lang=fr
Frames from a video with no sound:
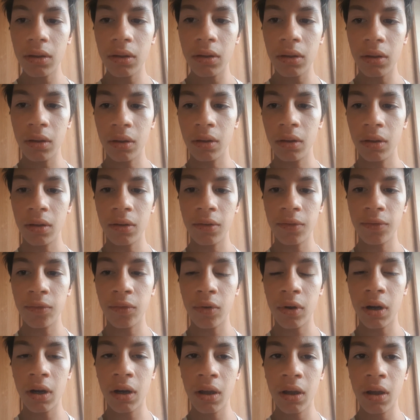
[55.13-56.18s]
Euh,
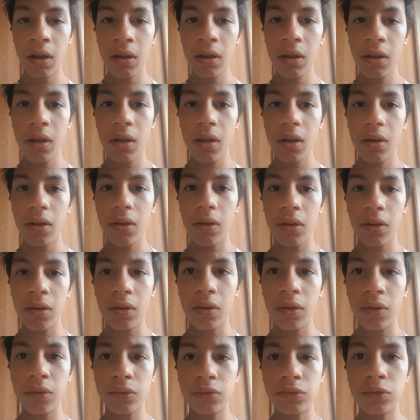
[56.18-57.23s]
voilà.
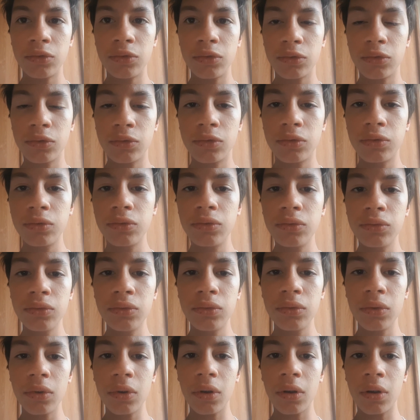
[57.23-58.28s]
Euh, du
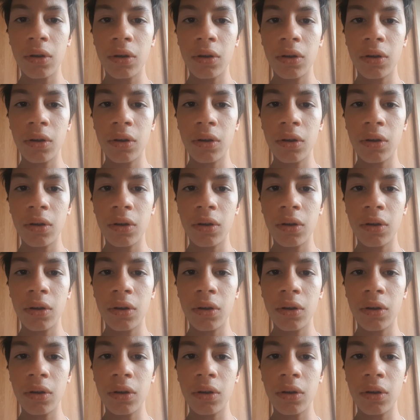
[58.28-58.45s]
coup,